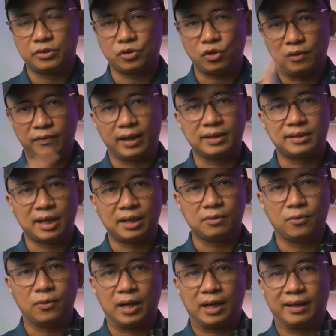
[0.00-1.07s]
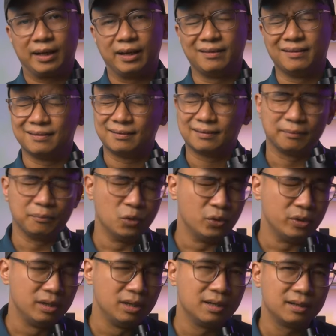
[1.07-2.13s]
so với cái chai nước hoa này,
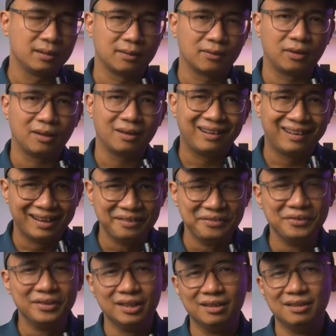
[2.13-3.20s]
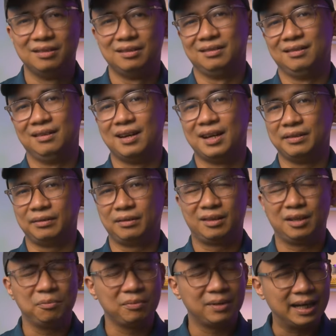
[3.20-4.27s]
mùi hương nó gần như là
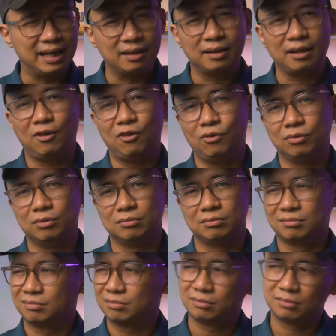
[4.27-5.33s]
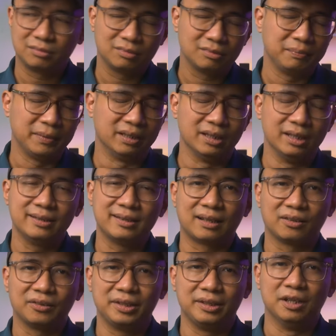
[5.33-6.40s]
không khác nhau. Mình nghĩ
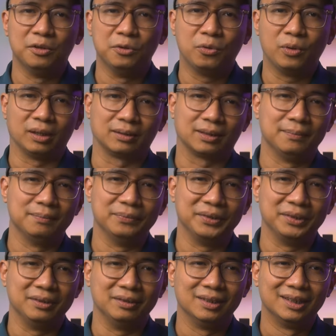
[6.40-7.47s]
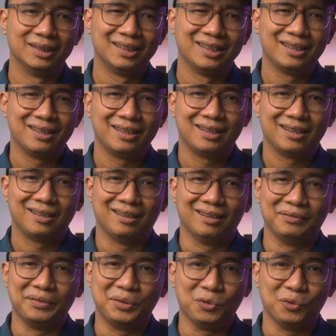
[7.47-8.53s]
rằng nó chỉ đâu khoảng tầm từ
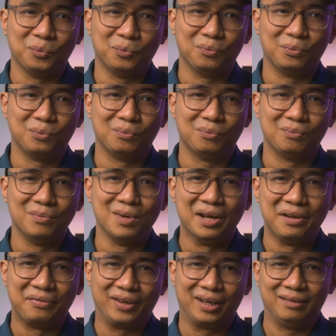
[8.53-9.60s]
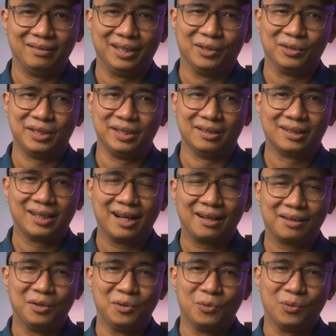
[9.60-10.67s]
Ờ, ví dụ mười phần thì nó chỉ
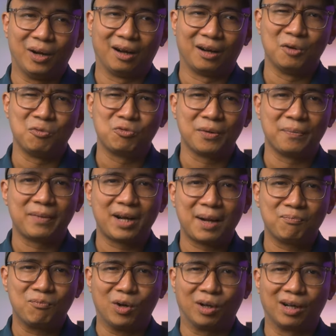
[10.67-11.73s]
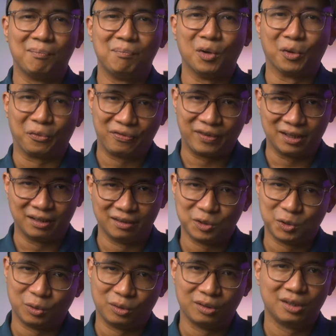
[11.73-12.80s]
khác đâu khoảng không chấm năm hoặc là một phần
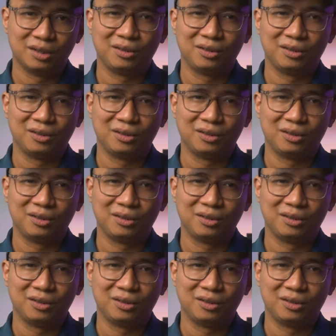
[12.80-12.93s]
thôi,